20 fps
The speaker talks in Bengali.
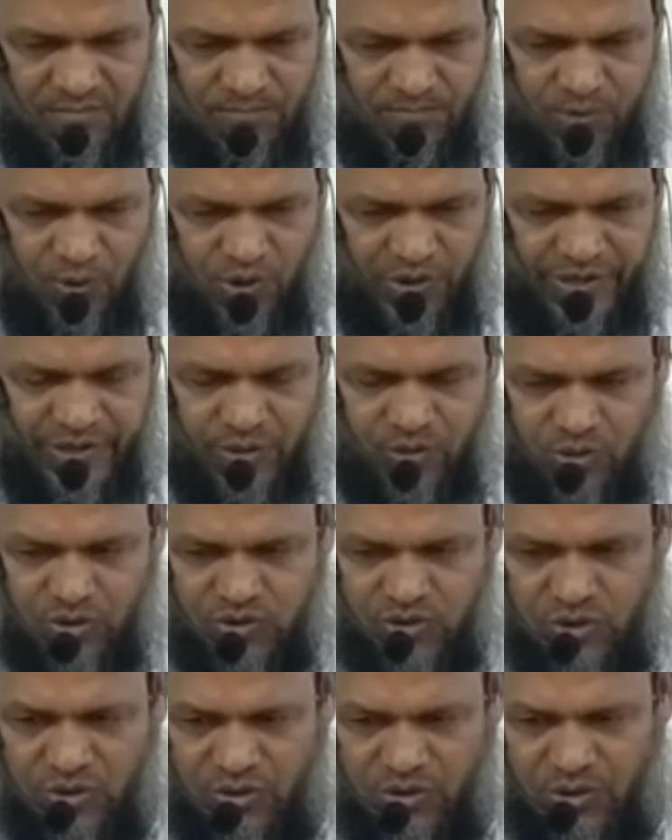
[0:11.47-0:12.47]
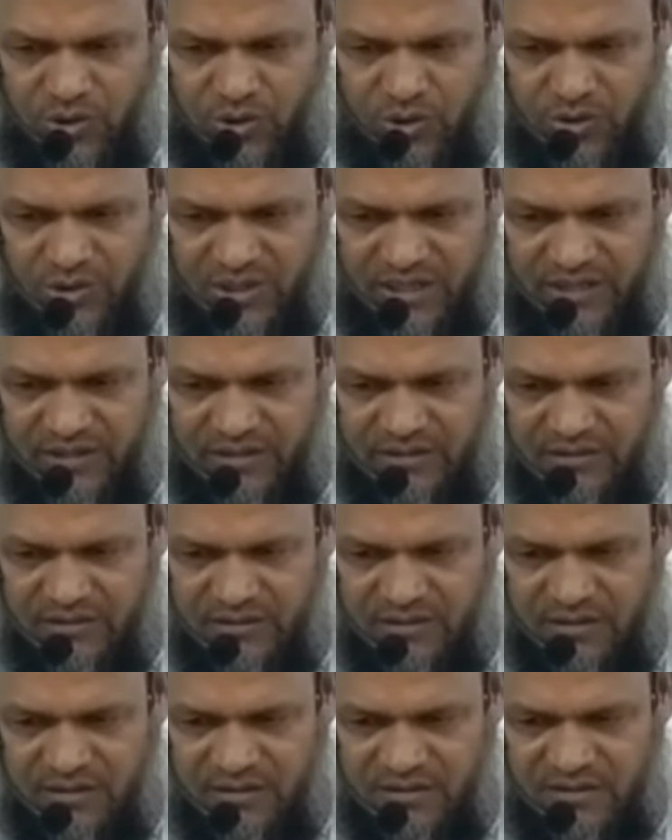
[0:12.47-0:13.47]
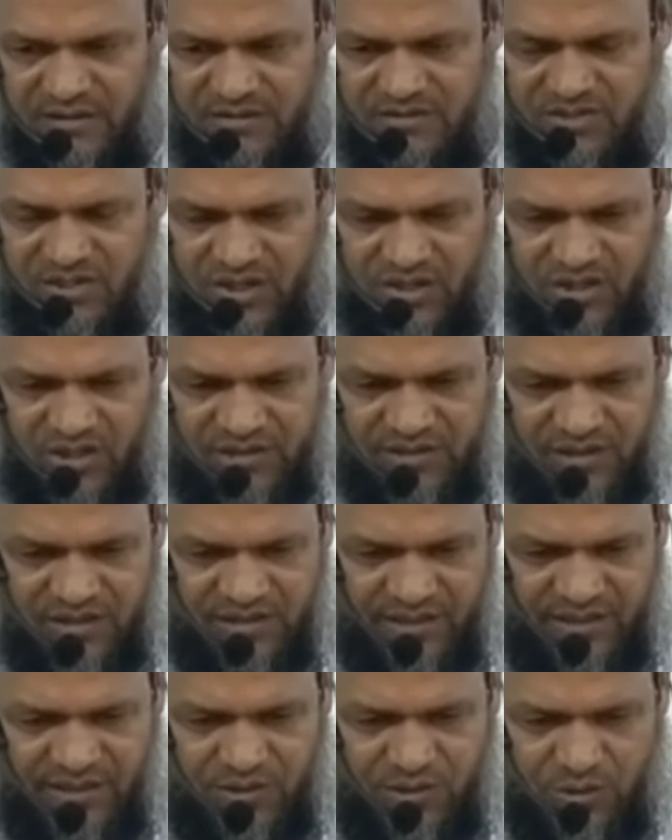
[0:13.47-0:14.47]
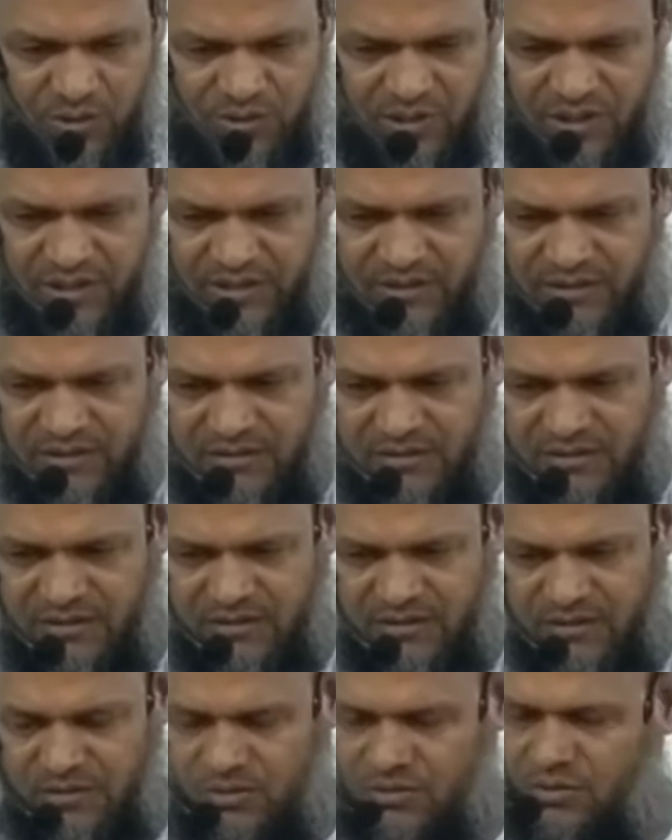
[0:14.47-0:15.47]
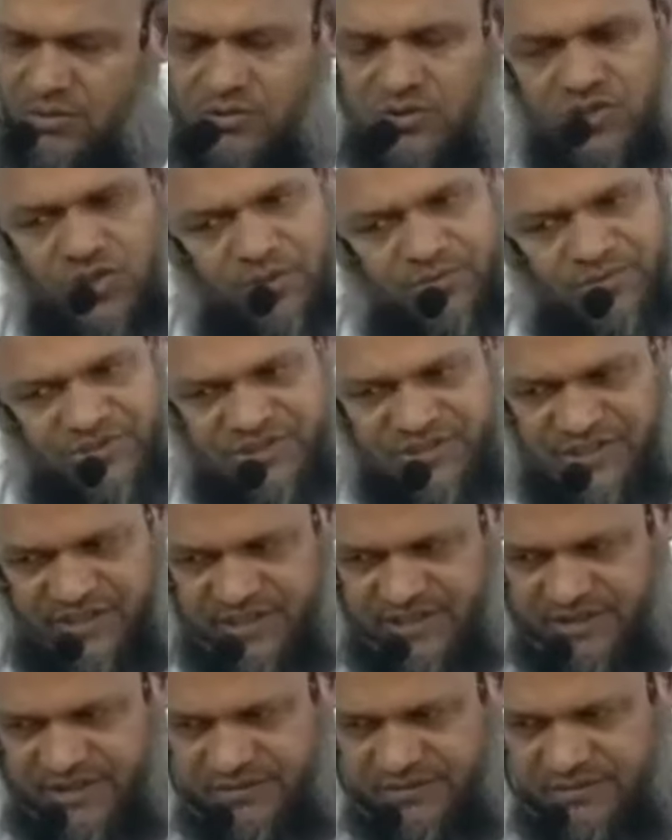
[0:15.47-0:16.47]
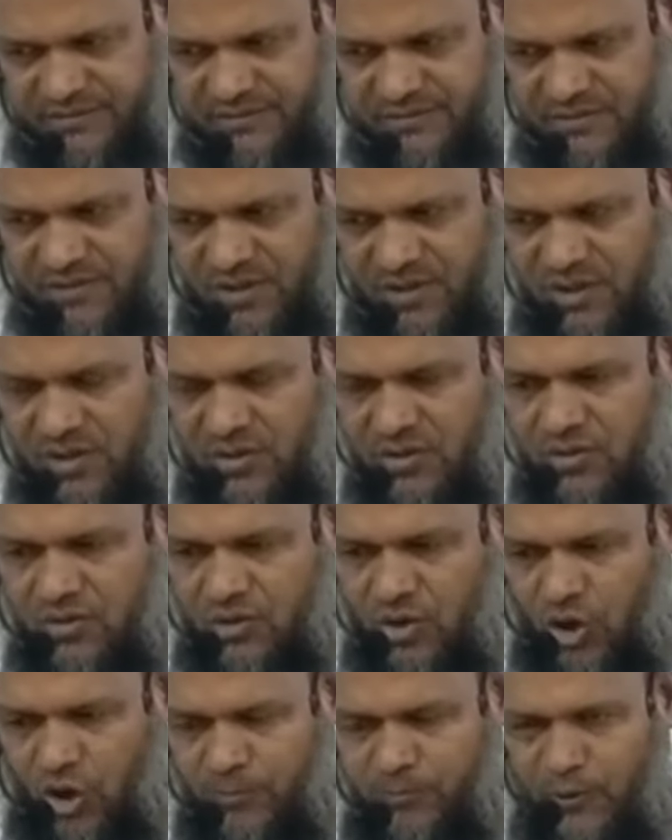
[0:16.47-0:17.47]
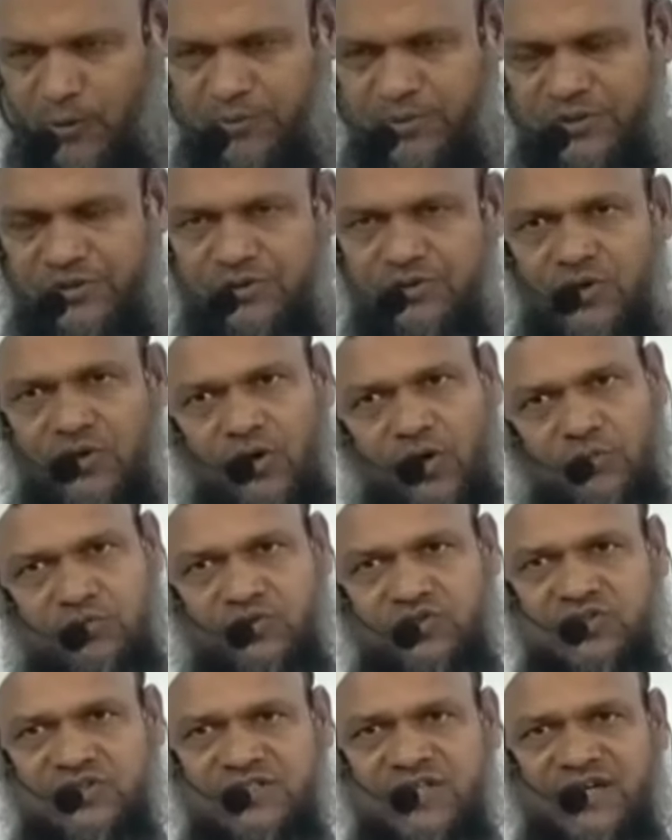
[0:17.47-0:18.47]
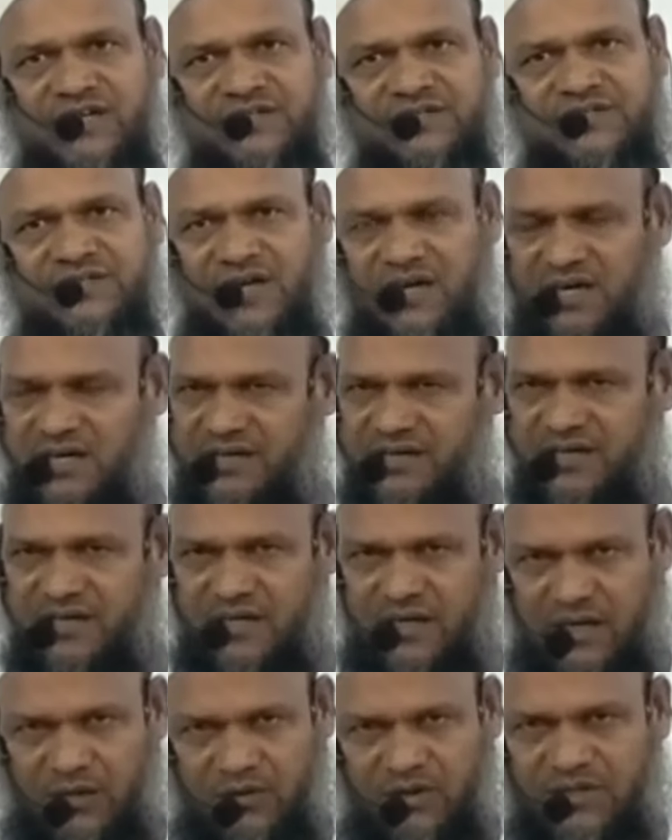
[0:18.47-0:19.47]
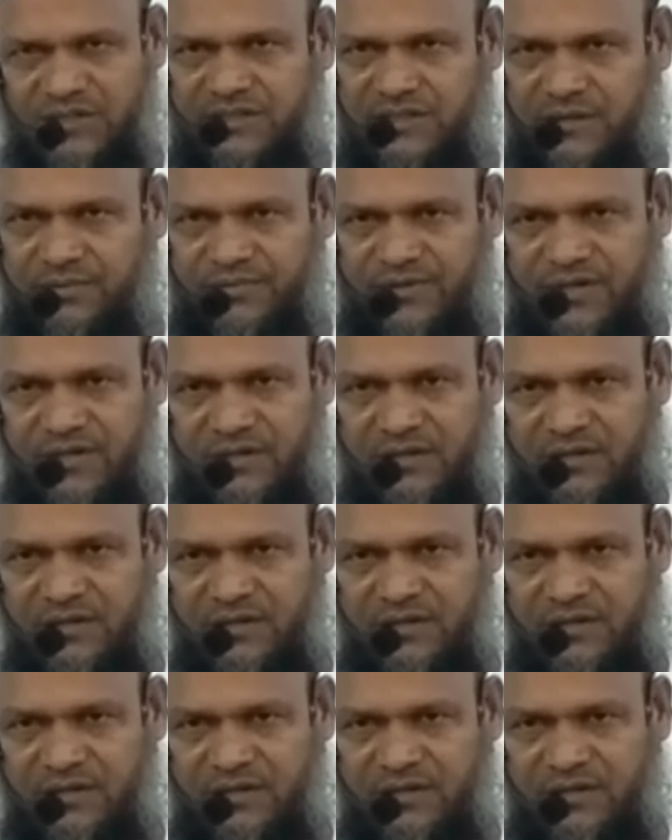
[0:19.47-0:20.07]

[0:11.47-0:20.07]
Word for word: পরে গোসল করলেন সালাত আদায় করলেন কোনো সমস্যা নেই অপবিত্র অবস্থায় সাহারি খাওয়া যাবে